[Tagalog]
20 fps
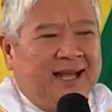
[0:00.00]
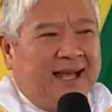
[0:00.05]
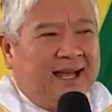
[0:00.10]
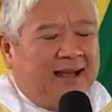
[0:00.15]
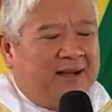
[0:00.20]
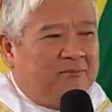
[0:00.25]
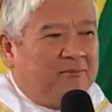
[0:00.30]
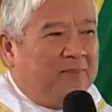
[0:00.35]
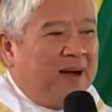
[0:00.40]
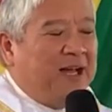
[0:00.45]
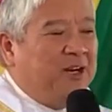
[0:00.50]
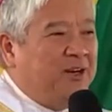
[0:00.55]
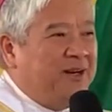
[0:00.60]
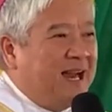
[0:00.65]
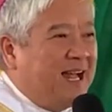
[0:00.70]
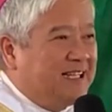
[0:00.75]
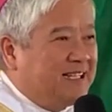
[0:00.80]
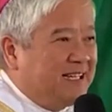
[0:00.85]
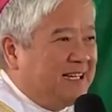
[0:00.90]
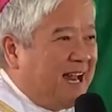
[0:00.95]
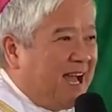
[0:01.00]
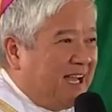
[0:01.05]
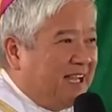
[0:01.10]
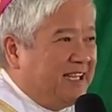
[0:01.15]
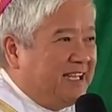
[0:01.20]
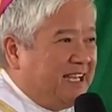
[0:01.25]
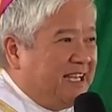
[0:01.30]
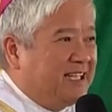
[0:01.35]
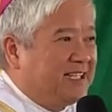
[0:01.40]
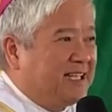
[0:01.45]
Paano natin
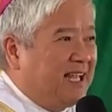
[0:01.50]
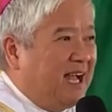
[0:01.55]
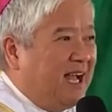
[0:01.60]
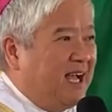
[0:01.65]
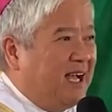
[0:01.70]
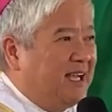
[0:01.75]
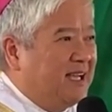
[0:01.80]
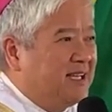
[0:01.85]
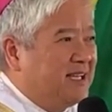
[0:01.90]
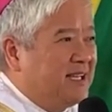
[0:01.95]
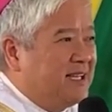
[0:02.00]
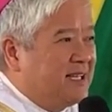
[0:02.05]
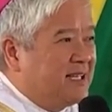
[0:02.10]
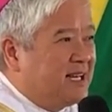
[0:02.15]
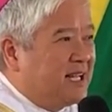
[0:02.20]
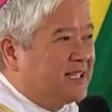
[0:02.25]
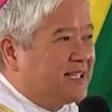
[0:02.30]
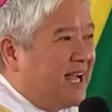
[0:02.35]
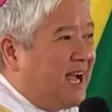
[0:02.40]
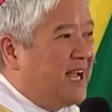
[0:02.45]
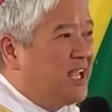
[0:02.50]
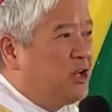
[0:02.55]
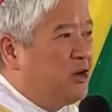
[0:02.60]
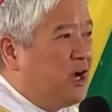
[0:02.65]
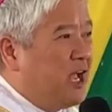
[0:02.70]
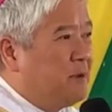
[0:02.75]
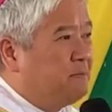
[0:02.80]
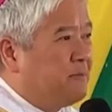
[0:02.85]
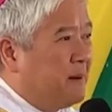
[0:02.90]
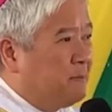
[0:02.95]
nakikita na tayo
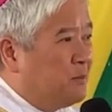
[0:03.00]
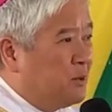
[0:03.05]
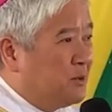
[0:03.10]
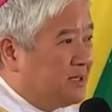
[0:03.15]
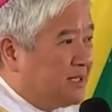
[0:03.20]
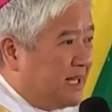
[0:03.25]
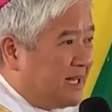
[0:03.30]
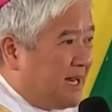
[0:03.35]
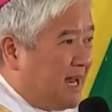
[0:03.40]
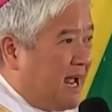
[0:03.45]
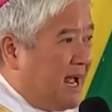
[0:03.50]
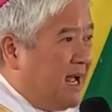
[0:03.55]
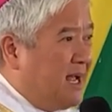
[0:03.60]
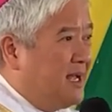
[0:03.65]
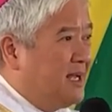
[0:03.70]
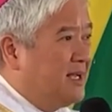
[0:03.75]
ay papunta na